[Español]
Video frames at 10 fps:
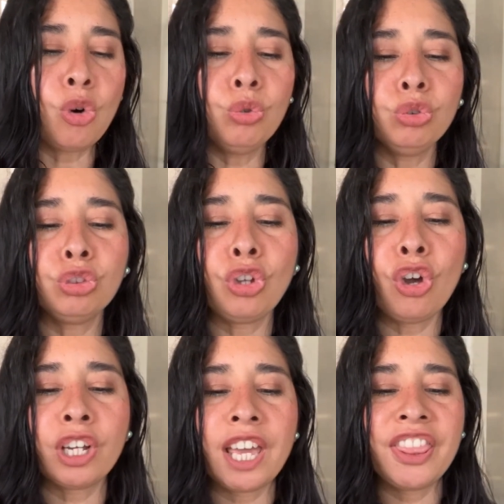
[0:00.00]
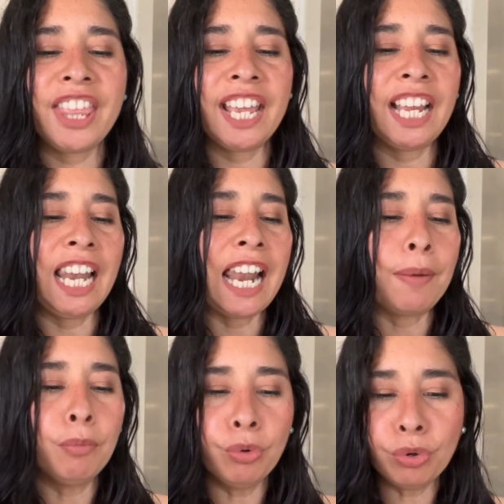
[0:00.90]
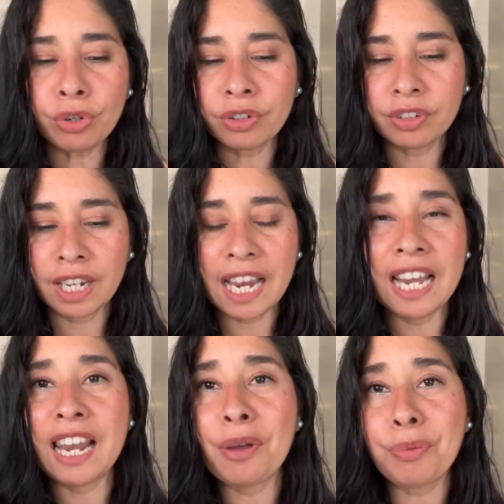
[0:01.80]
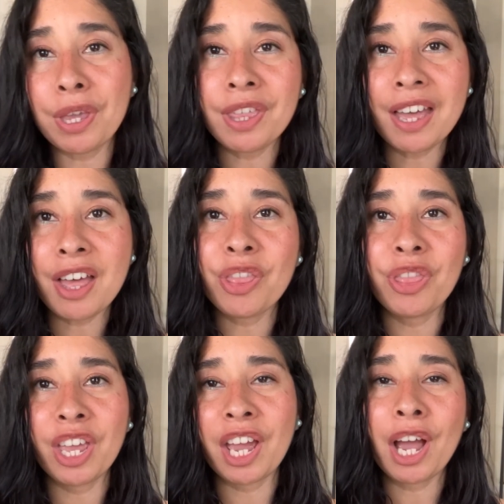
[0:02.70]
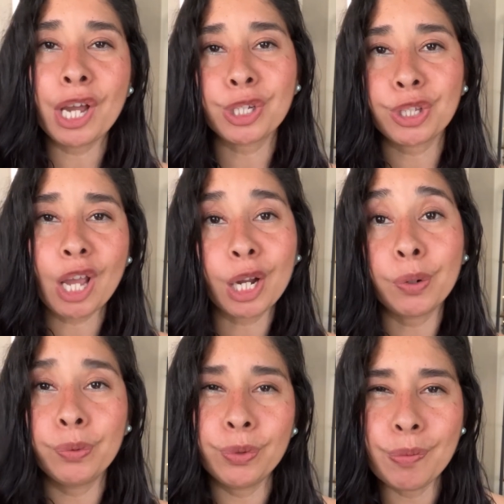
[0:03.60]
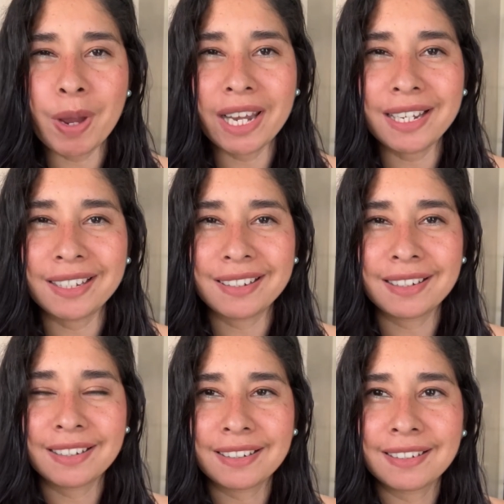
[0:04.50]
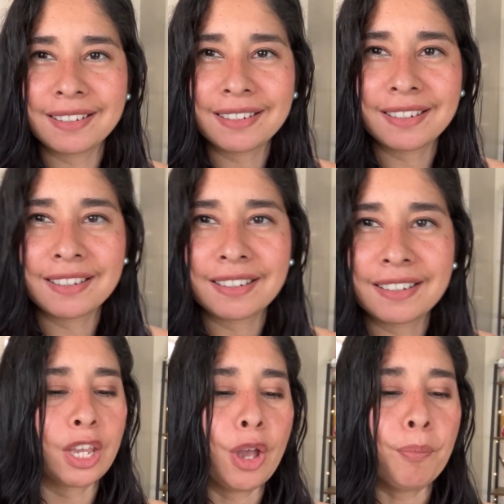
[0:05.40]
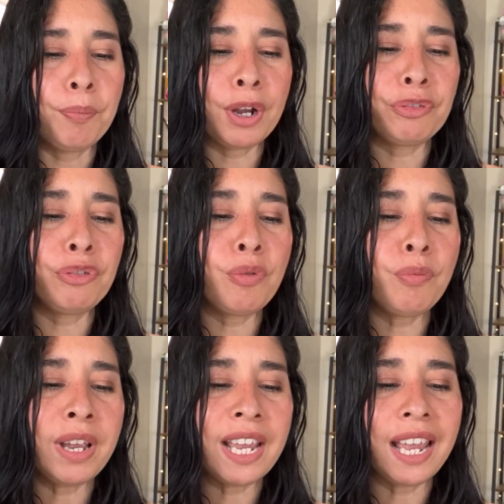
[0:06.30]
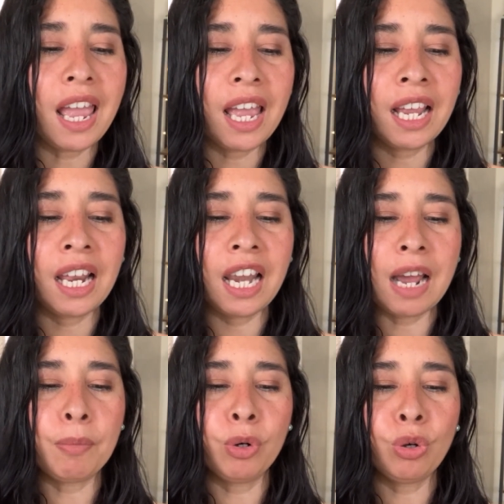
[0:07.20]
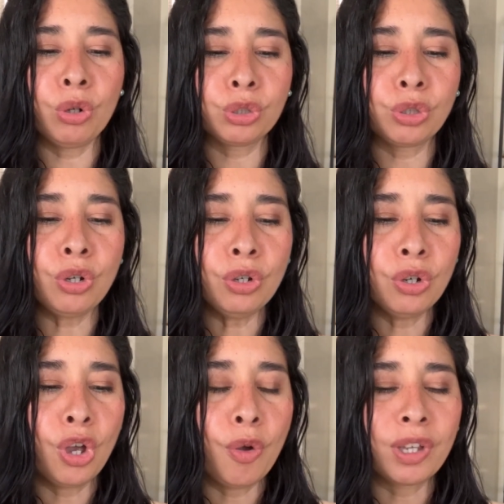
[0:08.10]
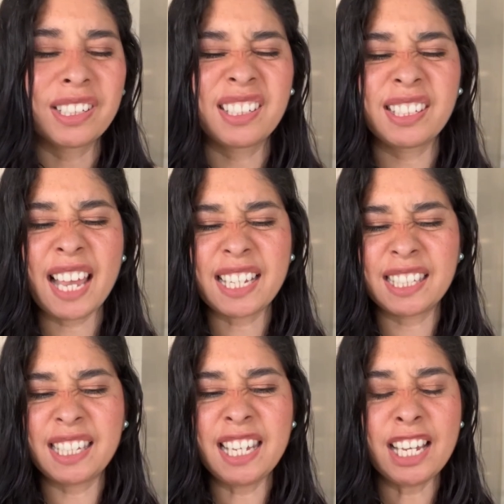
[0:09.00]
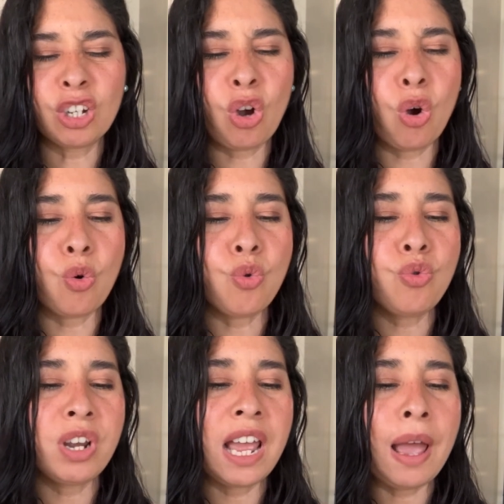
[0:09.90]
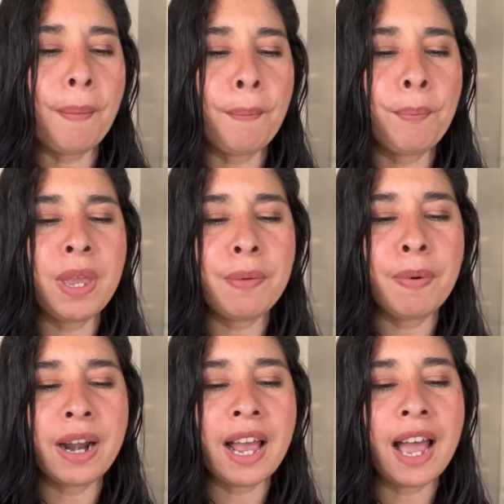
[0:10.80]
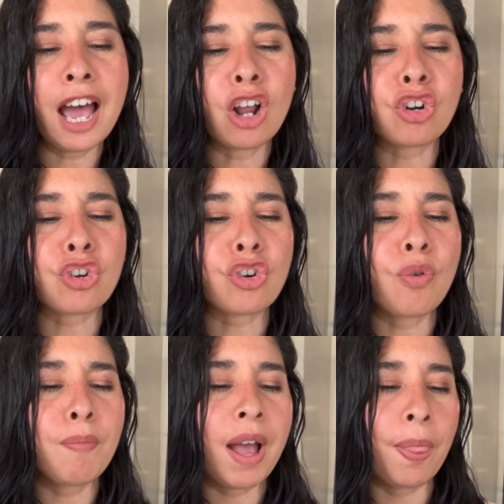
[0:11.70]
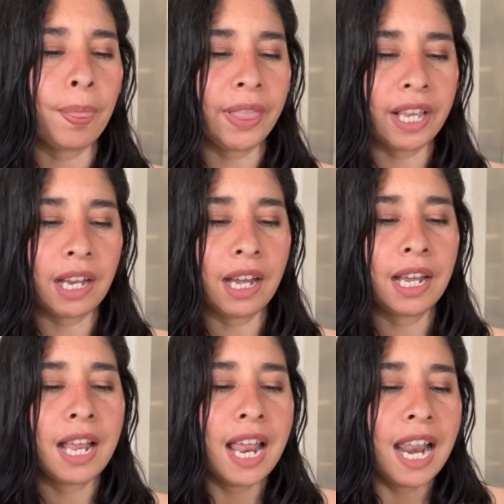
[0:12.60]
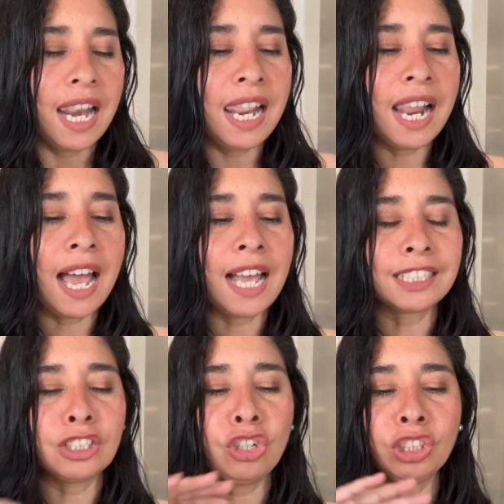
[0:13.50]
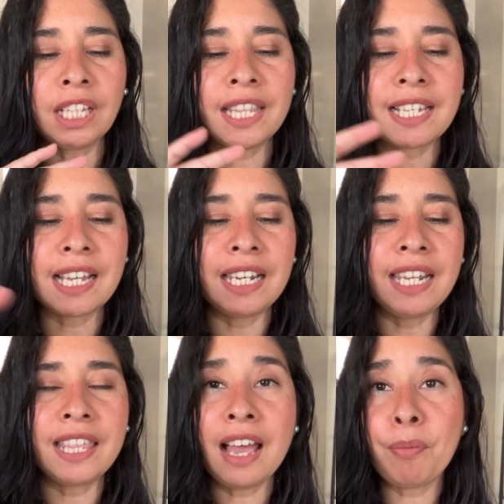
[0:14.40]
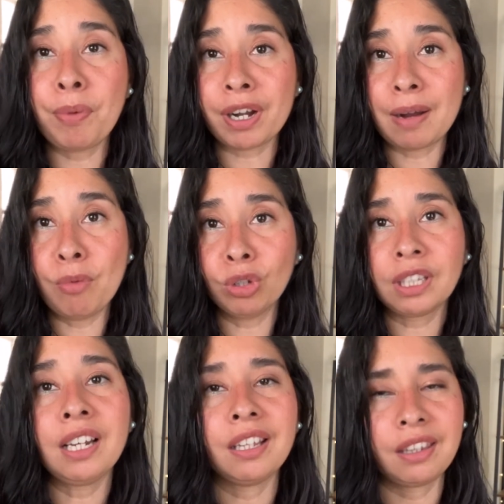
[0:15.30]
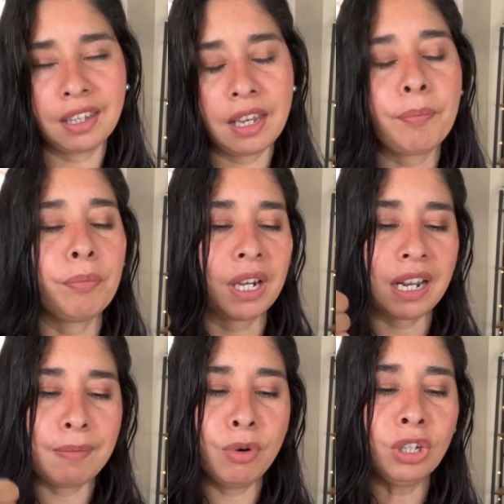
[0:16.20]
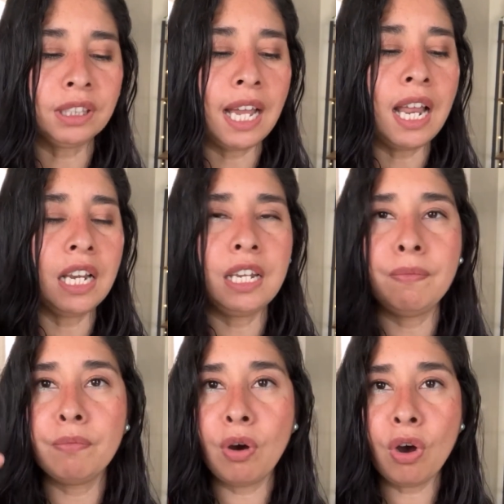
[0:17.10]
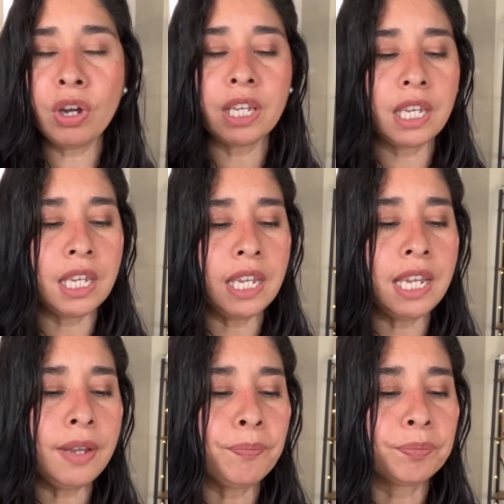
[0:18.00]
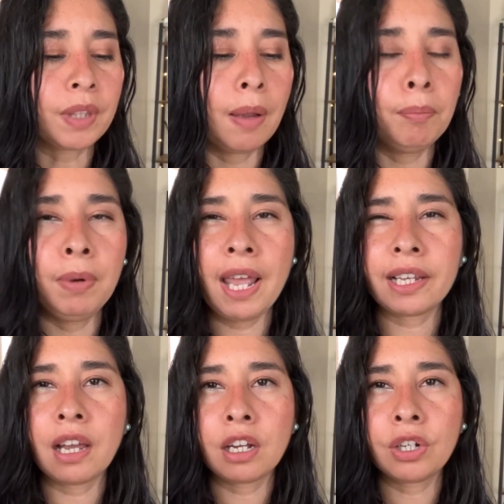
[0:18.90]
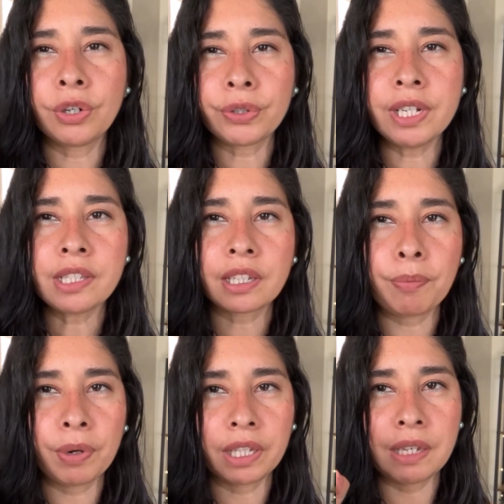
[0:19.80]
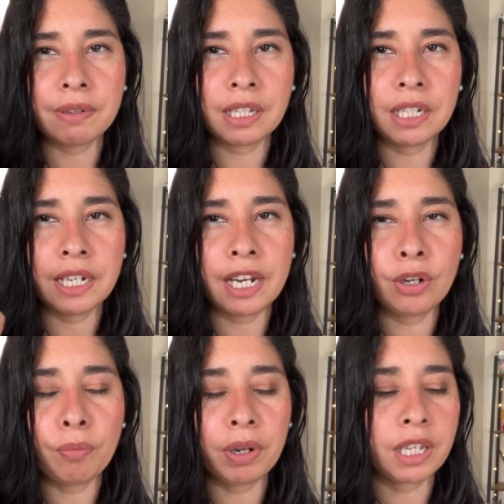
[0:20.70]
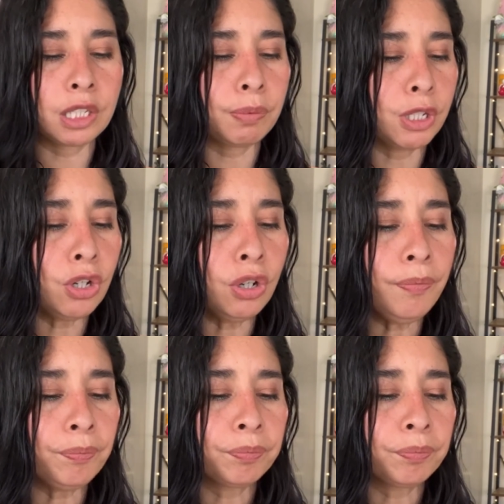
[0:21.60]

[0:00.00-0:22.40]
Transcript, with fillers: con un toque de glamour en la vida de hashtag woman. Perfume glamoroso, sexy, con una vibra romántica. Las notas de salida, bergamota, les dije, bergamota, limón y black currant, que por aquí va a salir el nombre en español.